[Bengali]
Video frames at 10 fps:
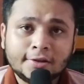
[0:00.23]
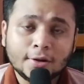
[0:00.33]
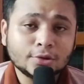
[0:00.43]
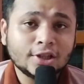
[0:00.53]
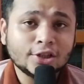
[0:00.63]
কি
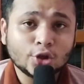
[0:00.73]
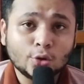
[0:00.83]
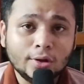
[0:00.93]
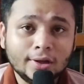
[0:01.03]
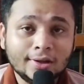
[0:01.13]
অবস্থা
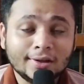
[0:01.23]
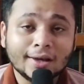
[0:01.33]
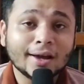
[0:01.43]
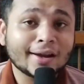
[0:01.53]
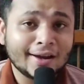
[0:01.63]
সকলের
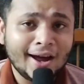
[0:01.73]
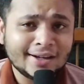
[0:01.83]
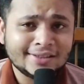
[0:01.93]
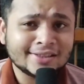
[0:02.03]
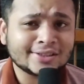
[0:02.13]
আর
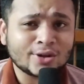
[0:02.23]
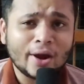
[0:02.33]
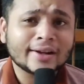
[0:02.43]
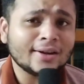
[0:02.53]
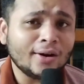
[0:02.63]
জাস্ট
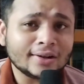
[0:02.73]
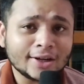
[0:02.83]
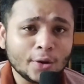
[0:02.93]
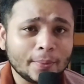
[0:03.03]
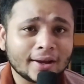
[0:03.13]
কয়েকটা
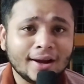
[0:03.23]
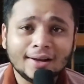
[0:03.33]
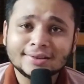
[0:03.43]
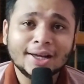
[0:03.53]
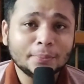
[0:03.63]
ঘন্টার অপেক্ষা
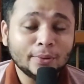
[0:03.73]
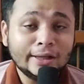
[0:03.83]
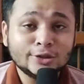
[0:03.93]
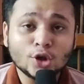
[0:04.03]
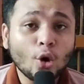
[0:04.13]

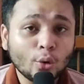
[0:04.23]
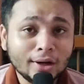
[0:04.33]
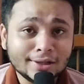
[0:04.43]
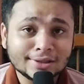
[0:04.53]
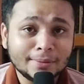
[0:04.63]
তারপরেই
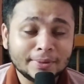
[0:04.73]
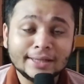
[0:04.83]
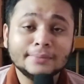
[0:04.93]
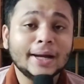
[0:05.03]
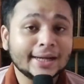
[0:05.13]
সকলের সামনে
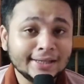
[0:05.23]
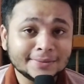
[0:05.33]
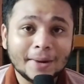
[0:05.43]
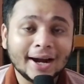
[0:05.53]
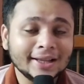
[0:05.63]

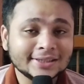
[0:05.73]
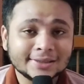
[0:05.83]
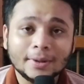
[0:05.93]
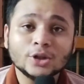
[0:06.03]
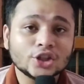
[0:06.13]
অ্যাটলিস্ট
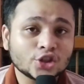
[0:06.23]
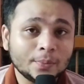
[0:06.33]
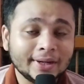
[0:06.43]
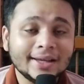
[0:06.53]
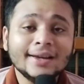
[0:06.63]
বাংলাদেশের মানুষের
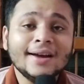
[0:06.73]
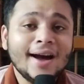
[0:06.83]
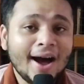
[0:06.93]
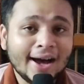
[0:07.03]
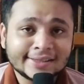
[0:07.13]
সামনে
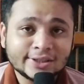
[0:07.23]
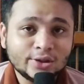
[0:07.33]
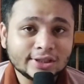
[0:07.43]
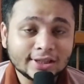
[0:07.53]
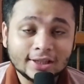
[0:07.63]
আসতে
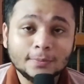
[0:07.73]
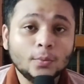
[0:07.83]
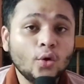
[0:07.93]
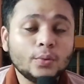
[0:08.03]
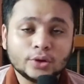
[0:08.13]
চলেছে তাদের
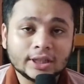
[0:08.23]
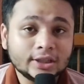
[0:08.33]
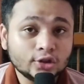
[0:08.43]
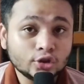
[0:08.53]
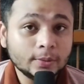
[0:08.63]
বহু
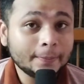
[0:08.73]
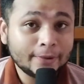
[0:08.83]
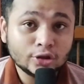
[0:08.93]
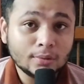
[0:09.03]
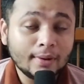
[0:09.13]
প্রতীক্ষিত ছবি
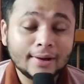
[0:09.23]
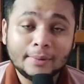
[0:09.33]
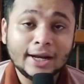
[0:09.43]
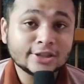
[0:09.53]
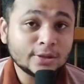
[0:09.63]
প্রিয়তমা
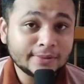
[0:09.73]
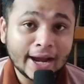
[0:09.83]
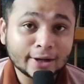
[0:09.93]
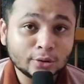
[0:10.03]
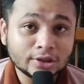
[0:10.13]
হিমিলা সব
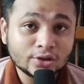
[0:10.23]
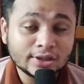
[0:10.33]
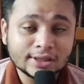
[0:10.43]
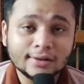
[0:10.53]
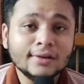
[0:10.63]
ডায়েট করতে
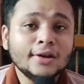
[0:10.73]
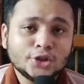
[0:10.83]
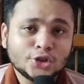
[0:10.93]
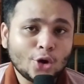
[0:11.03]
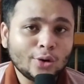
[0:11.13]
চলেছেন
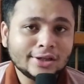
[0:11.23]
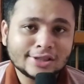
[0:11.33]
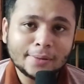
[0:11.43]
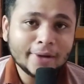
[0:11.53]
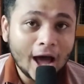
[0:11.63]
সকলের
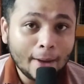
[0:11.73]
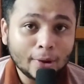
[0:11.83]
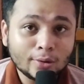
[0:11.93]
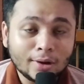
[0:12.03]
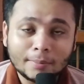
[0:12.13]
সামনে
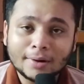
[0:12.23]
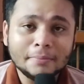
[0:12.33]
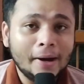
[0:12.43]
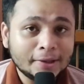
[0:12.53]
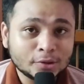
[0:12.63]
আবারও একবার
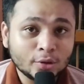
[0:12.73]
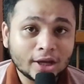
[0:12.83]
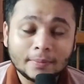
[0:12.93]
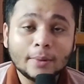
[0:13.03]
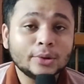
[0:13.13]
মাস
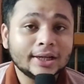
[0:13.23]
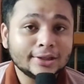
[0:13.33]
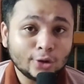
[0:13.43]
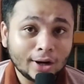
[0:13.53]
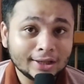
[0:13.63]
দুয়েকের ব্যবধানে
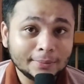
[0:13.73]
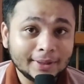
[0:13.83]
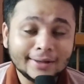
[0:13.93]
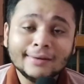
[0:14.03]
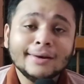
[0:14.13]
ধরা
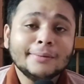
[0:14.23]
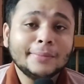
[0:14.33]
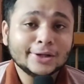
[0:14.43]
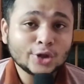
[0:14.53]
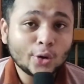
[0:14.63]
দেবেন
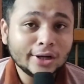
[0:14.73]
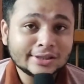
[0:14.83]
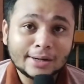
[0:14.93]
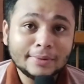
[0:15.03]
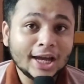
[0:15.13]
বা সকলের
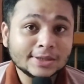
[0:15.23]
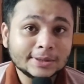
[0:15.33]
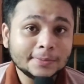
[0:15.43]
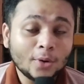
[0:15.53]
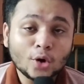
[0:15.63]
সামনে
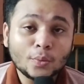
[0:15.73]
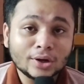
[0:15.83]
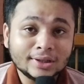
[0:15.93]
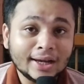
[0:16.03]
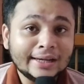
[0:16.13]
আসবেন বড়
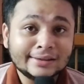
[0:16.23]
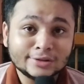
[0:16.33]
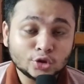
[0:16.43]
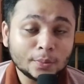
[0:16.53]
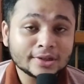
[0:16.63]
পর্দায়
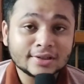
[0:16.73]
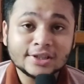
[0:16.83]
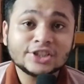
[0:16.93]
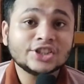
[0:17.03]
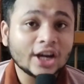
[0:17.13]
সুপারস্টার
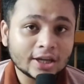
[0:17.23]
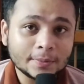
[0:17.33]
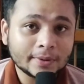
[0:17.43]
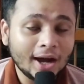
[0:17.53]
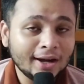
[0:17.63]

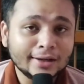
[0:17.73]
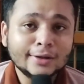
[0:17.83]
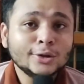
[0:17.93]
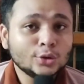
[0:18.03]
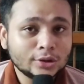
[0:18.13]
শাকিব খান
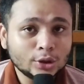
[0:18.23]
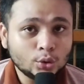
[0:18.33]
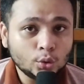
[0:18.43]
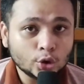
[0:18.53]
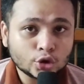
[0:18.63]
তো তার
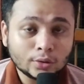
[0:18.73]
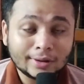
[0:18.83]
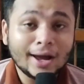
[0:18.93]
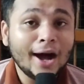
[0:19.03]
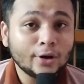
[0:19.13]
দুটো
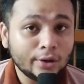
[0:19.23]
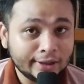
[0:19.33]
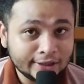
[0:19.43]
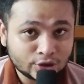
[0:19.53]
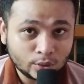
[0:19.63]
গান
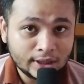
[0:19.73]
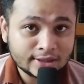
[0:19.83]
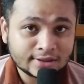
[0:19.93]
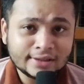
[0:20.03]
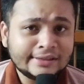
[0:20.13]
অলরেডি চলে
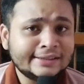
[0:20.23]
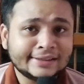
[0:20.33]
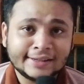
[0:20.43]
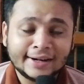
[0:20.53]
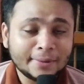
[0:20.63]
এসছে টিজার
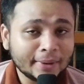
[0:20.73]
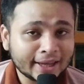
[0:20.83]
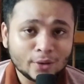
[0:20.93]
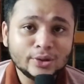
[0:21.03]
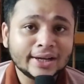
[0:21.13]
ট্রেলার আমরা
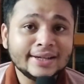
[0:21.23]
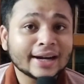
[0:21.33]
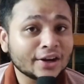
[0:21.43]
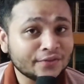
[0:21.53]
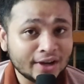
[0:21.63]
কেউ দেখিনি
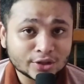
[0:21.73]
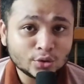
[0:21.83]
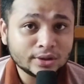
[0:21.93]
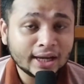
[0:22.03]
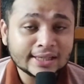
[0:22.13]
একটা ফার্স্ট
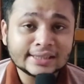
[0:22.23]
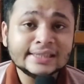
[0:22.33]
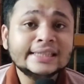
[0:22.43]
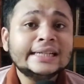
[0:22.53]
লুক দেখেছি